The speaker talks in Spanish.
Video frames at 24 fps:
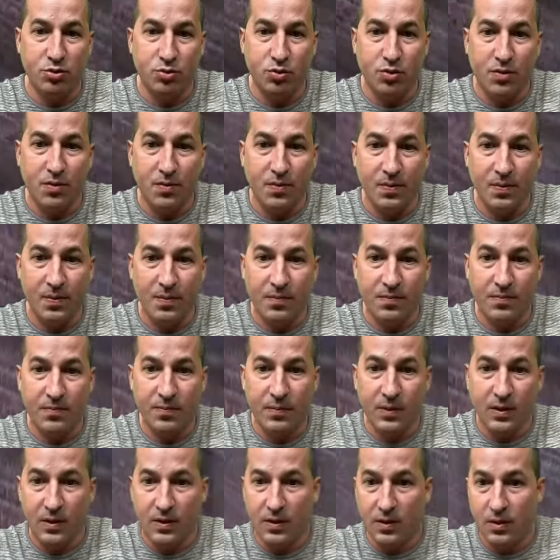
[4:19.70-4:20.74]
uno.
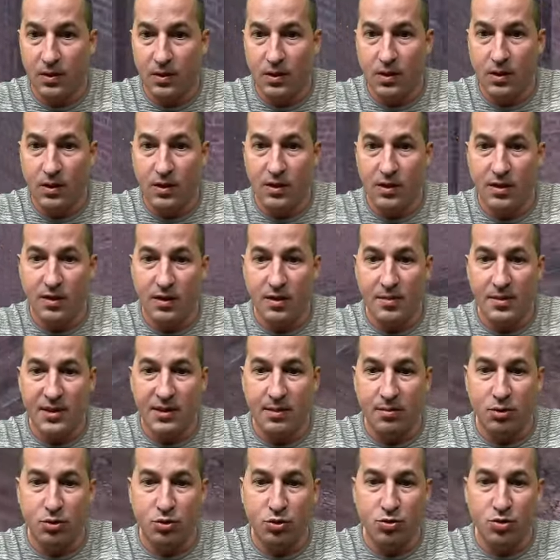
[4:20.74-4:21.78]
Le
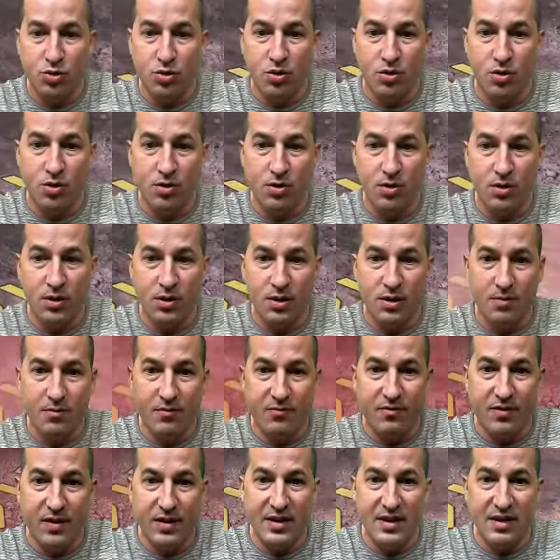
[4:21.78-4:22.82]
metemos uno.
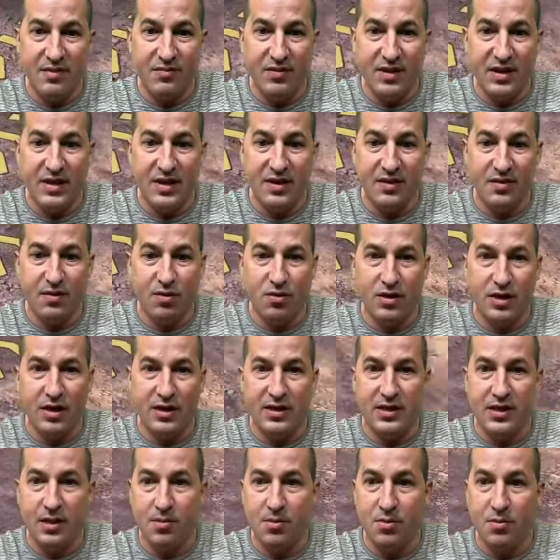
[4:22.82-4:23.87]
Falla, falla. Ok,
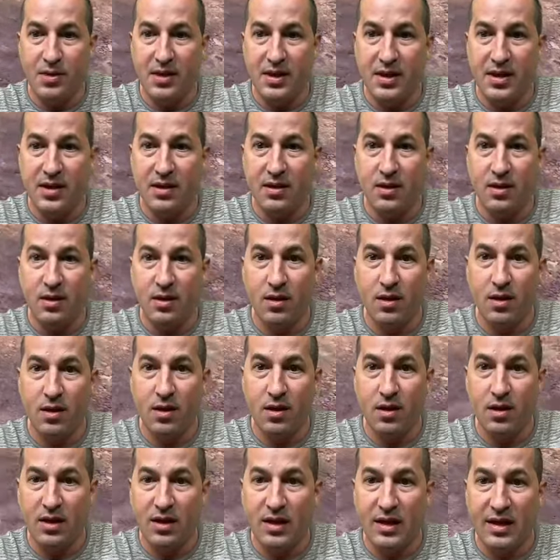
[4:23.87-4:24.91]
estamos bien.
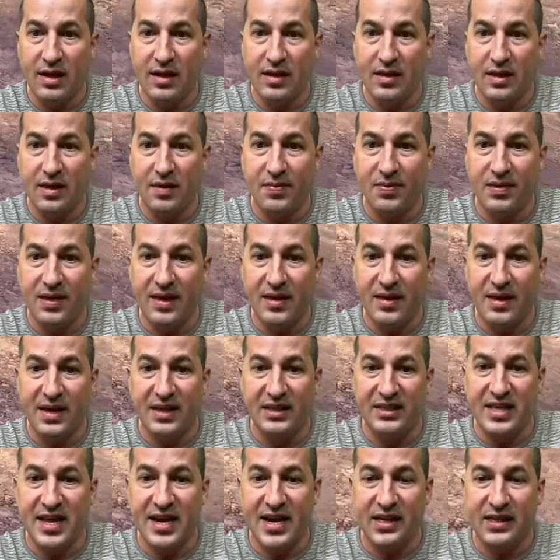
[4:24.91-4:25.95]
¿Qué queda? Queda el
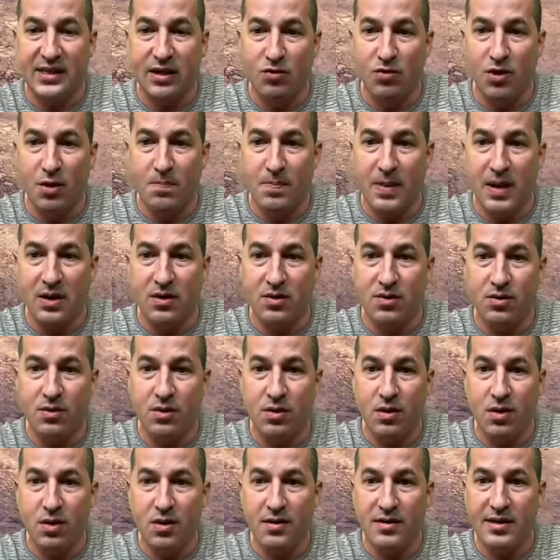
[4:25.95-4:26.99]
100 e que está un disparo.
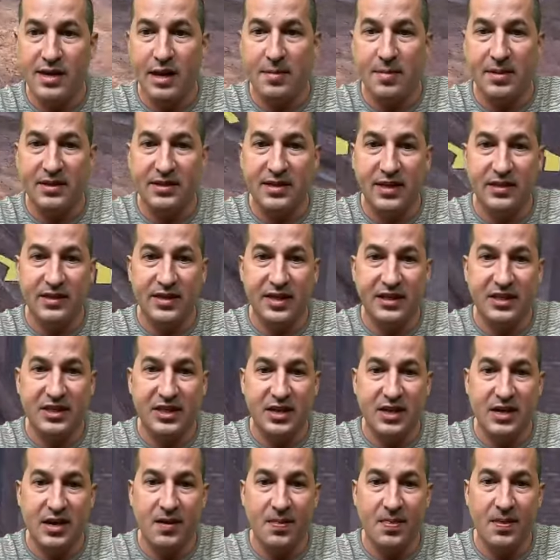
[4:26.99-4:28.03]
Ya la partida está hecha
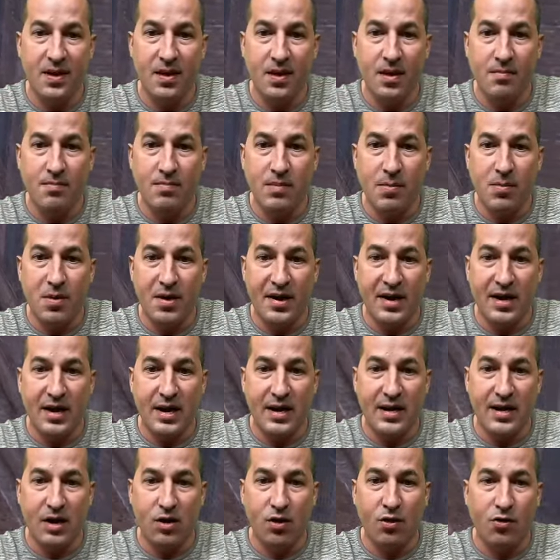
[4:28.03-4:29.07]
ya. Vamos a
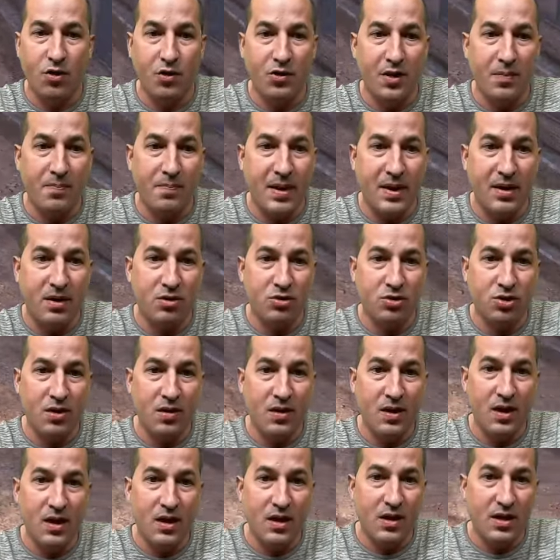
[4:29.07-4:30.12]
recargar los dos disparos
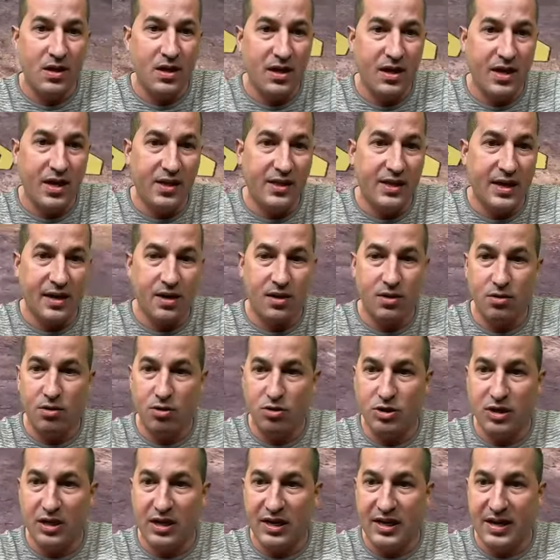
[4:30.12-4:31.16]
y
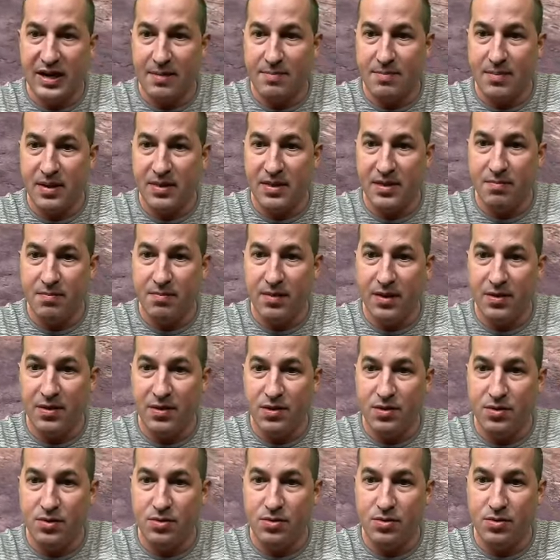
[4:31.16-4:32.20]
quitarnos el cran de en
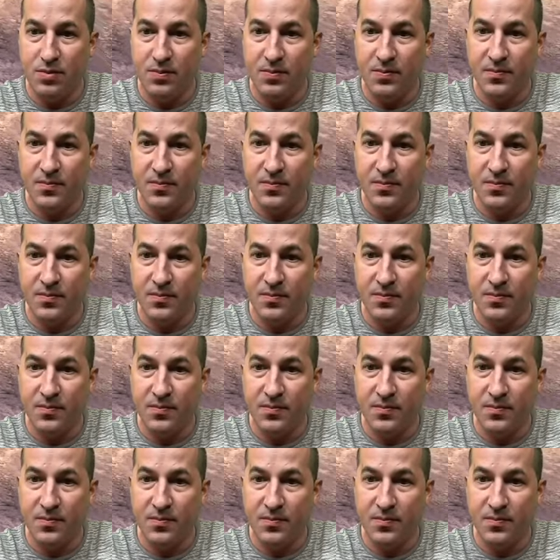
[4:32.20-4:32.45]
medio.